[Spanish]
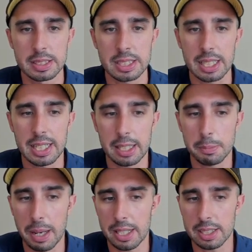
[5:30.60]

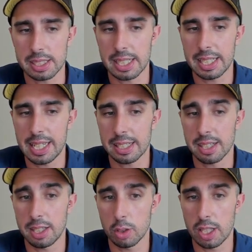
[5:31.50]
Griezmann seguiría
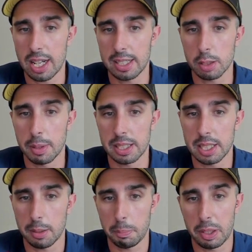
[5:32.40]
cedido en el Atlético
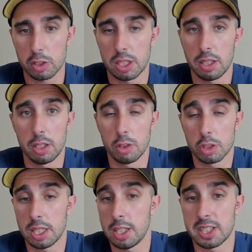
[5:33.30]
Madrid, pero si no
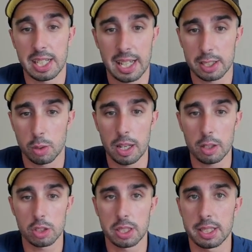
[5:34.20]
se diese el caso o
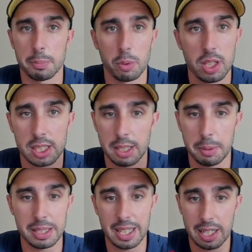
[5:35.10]
algo, si se pudiese
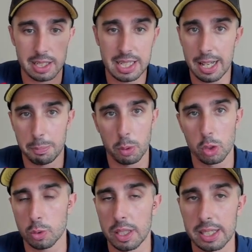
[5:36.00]
vender ya por
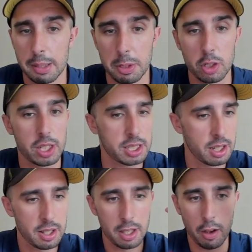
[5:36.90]
los 40 millones,
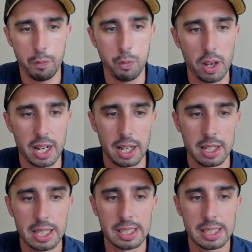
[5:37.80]
fuera.